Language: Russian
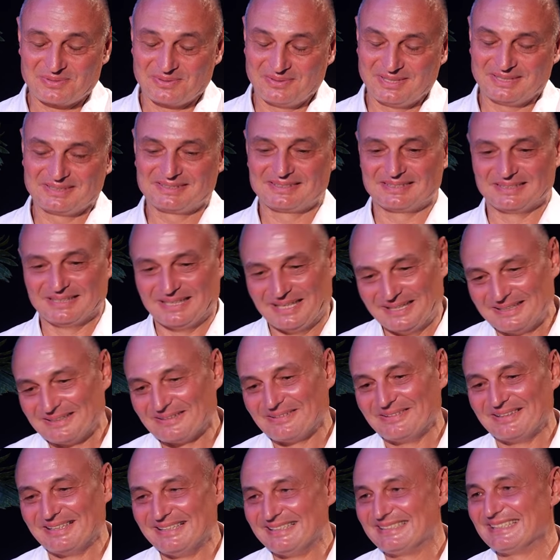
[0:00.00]
в Швеции,
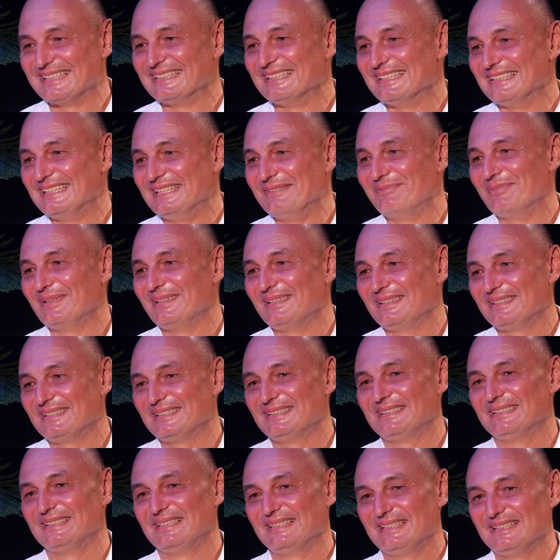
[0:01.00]
но нельзя на ней
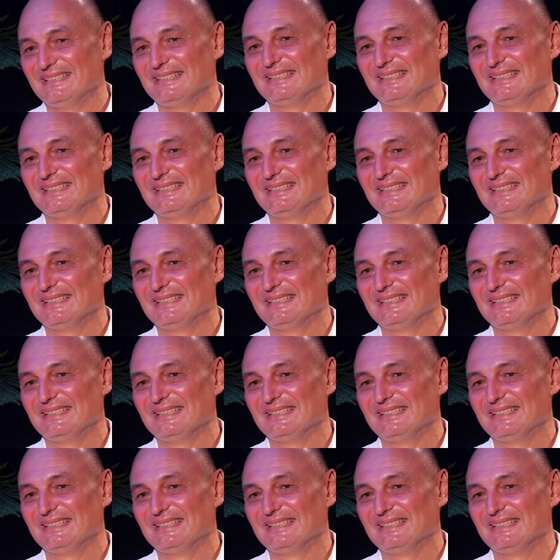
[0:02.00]
прийти